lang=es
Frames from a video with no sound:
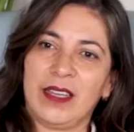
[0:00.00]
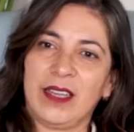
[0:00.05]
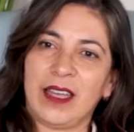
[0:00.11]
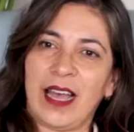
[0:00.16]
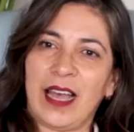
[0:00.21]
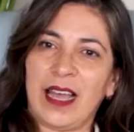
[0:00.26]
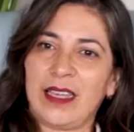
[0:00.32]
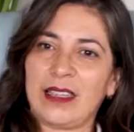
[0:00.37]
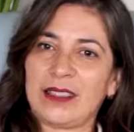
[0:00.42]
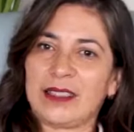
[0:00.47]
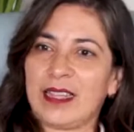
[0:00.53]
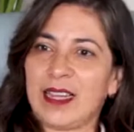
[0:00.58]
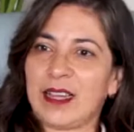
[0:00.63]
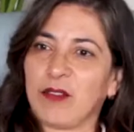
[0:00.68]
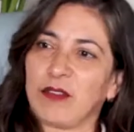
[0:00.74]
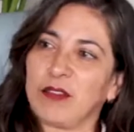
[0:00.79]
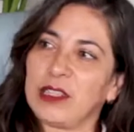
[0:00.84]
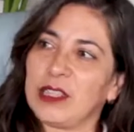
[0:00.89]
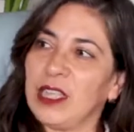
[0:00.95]
a esta
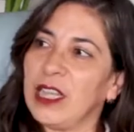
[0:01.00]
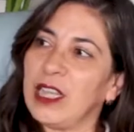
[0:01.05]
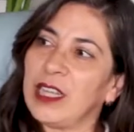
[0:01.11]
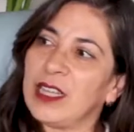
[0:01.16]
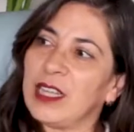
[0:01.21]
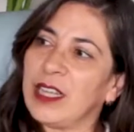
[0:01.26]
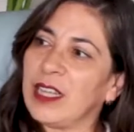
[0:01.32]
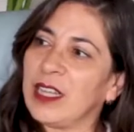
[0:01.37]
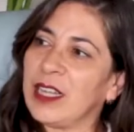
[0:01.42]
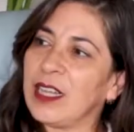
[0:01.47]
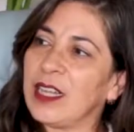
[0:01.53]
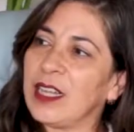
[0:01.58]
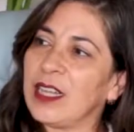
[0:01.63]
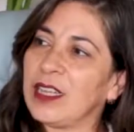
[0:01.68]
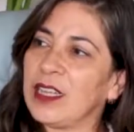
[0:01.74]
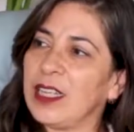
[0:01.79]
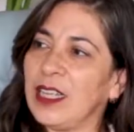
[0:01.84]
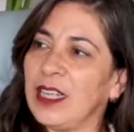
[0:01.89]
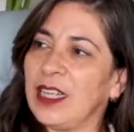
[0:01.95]

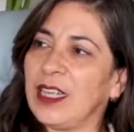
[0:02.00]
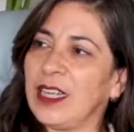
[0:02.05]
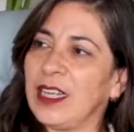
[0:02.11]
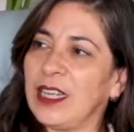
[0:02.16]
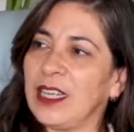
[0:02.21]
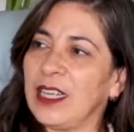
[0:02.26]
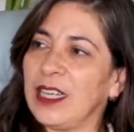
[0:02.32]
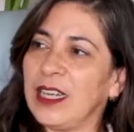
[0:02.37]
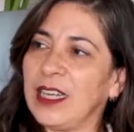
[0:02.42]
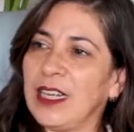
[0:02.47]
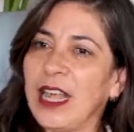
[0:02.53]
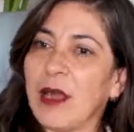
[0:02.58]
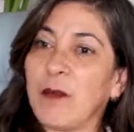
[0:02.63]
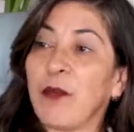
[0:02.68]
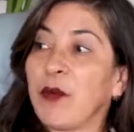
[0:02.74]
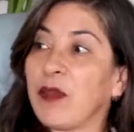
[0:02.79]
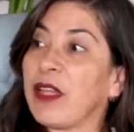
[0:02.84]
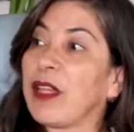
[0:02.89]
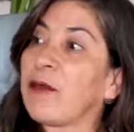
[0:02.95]
contienda, ni,
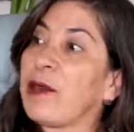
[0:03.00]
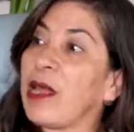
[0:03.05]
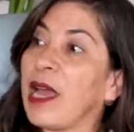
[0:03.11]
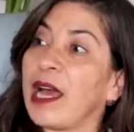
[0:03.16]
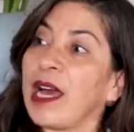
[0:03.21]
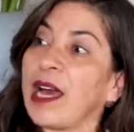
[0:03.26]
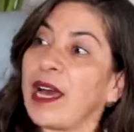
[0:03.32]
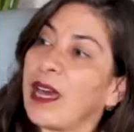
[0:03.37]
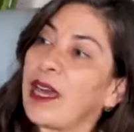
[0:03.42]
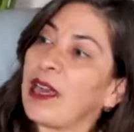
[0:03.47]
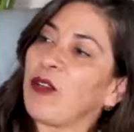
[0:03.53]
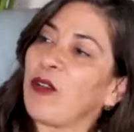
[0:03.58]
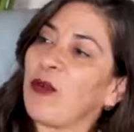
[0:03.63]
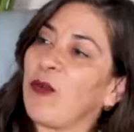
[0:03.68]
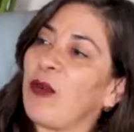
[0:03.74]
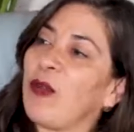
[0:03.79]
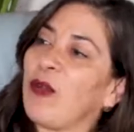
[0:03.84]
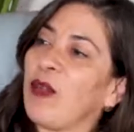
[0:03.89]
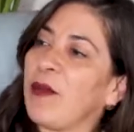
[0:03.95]
a poder viajar
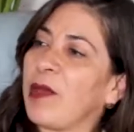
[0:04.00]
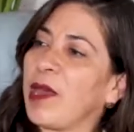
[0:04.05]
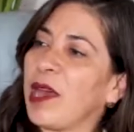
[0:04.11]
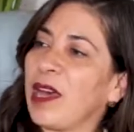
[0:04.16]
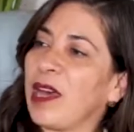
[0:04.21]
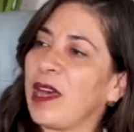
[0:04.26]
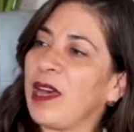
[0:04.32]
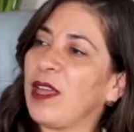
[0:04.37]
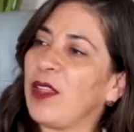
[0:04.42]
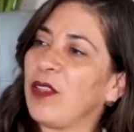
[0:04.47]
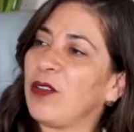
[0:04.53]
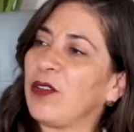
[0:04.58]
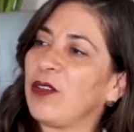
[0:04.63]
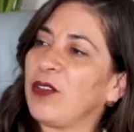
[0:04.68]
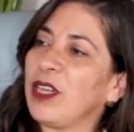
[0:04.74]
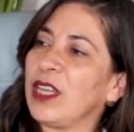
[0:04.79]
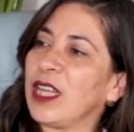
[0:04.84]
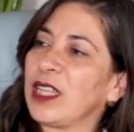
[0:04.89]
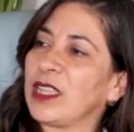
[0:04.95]
como lo he
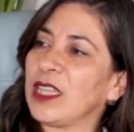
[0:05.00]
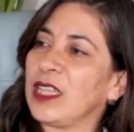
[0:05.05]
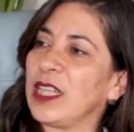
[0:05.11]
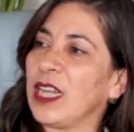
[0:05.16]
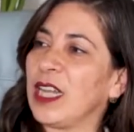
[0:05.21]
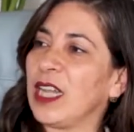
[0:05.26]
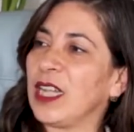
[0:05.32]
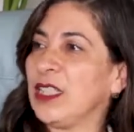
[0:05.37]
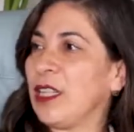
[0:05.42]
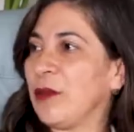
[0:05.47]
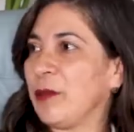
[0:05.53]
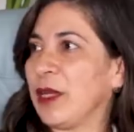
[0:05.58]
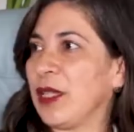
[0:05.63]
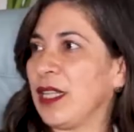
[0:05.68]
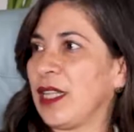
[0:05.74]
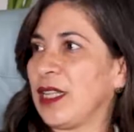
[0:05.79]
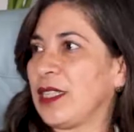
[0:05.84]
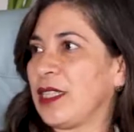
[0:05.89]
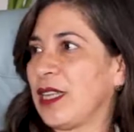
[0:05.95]
viajado, ni a tener la
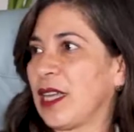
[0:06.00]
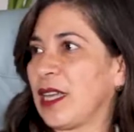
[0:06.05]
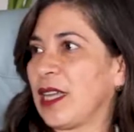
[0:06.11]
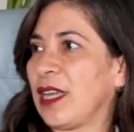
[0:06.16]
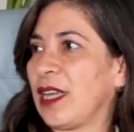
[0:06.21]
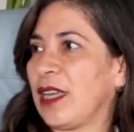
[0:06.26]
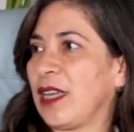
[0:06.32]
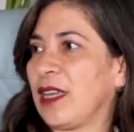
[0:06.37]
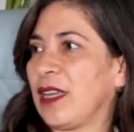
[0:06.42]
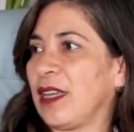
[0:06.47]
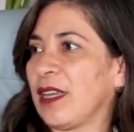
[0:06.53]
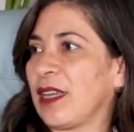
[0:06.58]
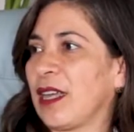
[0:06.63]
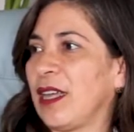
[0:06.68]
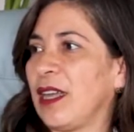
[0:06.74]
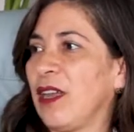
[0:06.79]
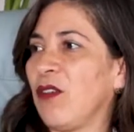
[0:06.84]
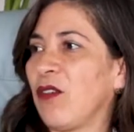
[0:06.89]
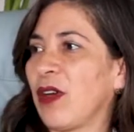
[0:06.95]
independencia que,
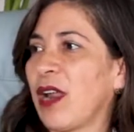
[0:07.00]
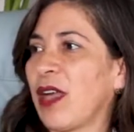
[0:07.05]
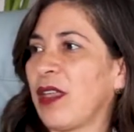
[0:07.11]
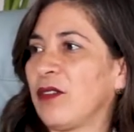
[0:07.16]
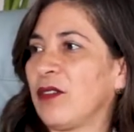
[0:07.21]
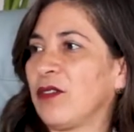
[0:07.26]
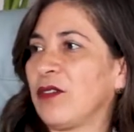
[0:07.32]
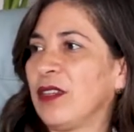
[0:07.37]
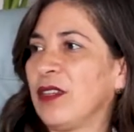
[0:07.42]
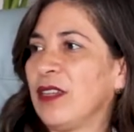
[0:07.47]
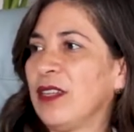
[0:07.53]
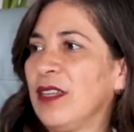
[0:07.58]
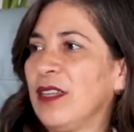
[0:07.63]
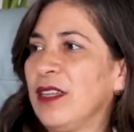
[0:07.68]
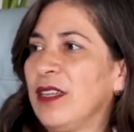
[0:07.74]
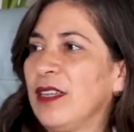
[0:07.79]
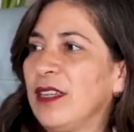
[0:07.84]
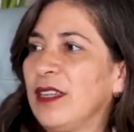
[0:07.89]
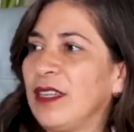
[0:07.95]
he logrado.
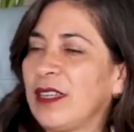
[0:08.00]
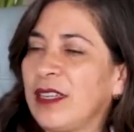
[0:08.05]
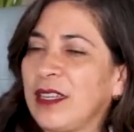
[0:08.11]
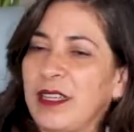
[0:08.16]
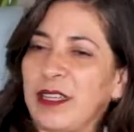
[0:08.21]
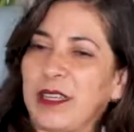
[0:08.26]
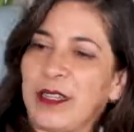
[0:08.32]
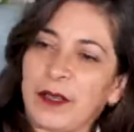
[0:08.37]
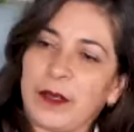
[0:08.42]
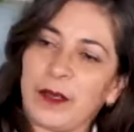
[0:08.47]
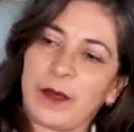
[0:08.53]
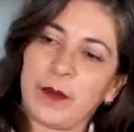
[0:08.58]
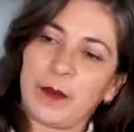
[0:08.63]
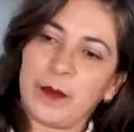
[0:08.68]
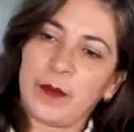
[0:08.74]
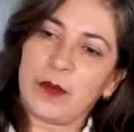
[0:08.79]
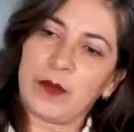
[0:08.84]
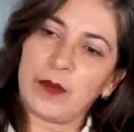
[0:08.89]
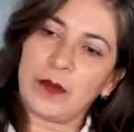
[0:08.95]
Eh,
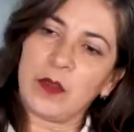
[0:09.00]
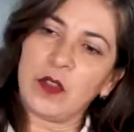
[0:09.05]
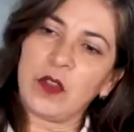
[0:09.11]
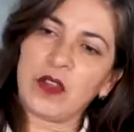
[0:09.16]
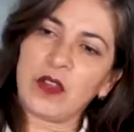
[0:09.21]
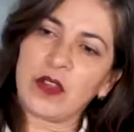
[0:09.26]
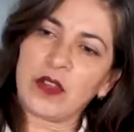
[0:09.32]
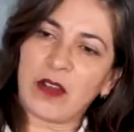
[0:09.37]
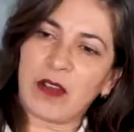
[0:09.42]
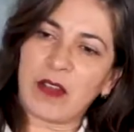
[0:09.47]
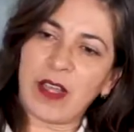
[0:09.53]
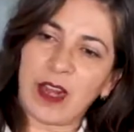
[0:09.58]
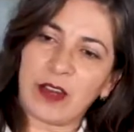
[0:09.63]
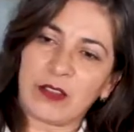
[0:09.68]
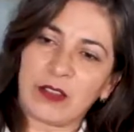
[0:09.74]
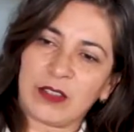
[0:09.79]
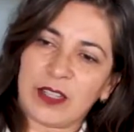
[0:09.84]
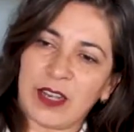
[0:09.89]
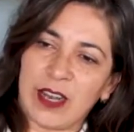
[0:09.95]
no, yo creo que al
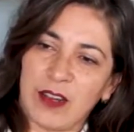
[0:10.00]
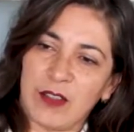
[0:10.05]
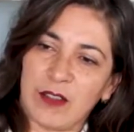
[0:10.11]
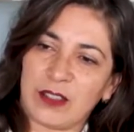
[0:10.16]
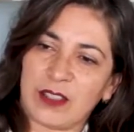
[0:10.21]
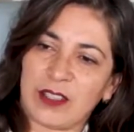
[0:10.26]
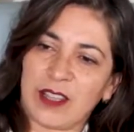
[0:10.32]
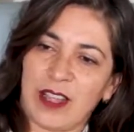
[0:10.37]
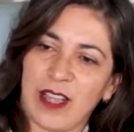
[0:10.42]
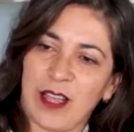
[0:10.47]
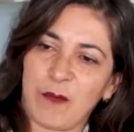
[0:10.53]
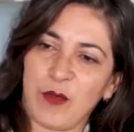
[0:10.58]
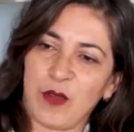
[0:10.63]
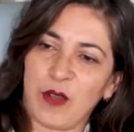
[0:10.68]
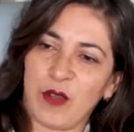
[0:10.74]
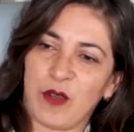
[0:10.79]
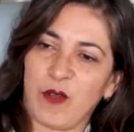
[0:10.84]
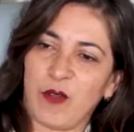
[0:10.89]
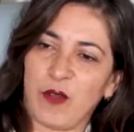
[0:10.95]
contrario estaría
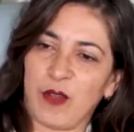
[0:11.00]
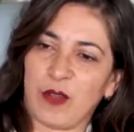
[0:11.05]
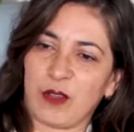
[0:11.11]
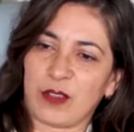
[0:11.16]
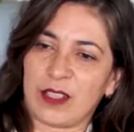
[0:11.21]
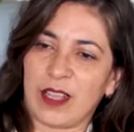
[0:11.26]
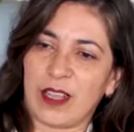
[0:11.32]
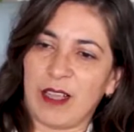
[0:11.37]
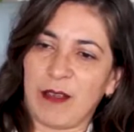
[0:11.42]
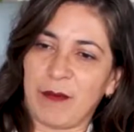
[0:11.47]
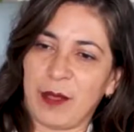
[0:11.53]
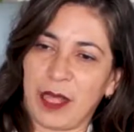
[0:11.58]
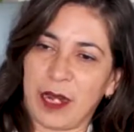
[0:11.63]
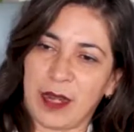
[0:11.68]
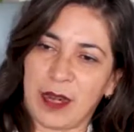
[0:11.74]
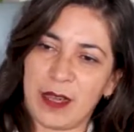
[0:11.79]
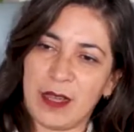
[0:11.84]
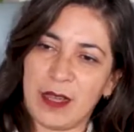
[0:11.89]
muy orgullosa de haber